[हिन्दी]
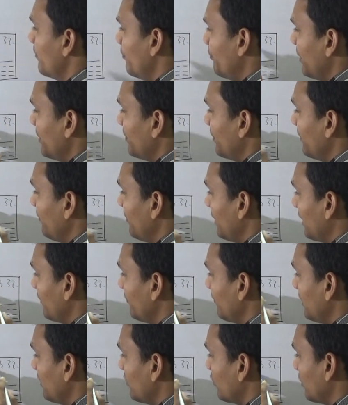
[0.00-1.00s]
वेपर में
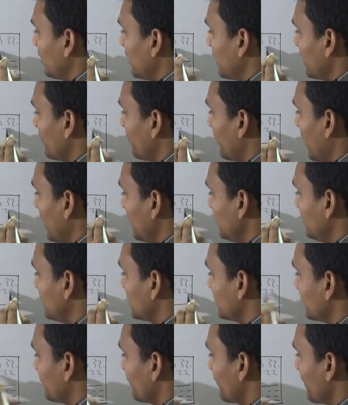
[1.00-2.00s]
कन्वर्ट होने के बाद
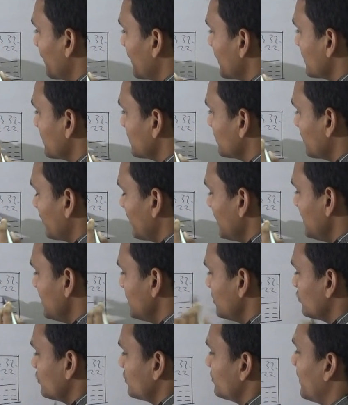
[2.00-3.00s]
समझ
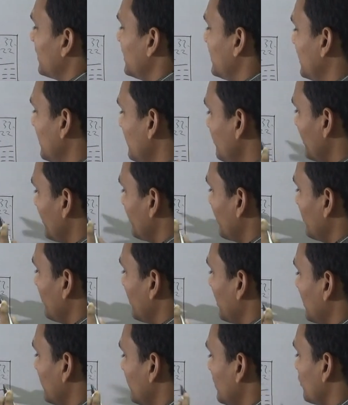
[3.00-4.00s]
लीजिए कुछ पार्टिकल वेपर
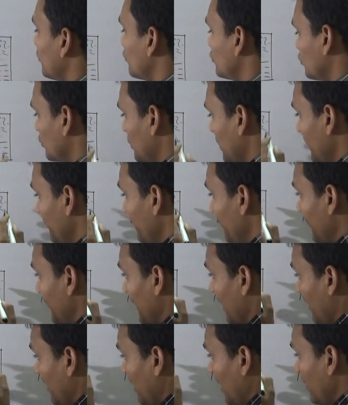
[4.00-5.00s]
में कन्वर्ट हो चुके हैं
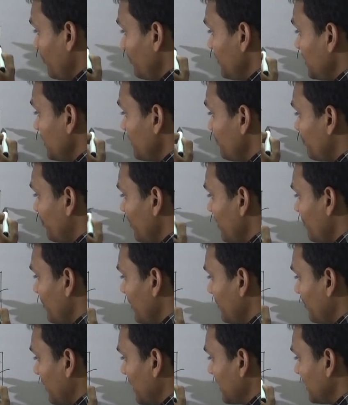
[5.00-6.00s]
अब ये
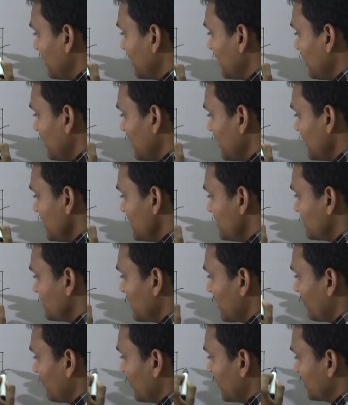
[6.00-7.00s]
वेपर पार्टिकल इस
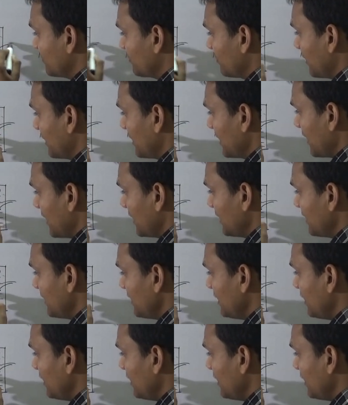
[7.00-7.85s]
सरफेस पर यानी कि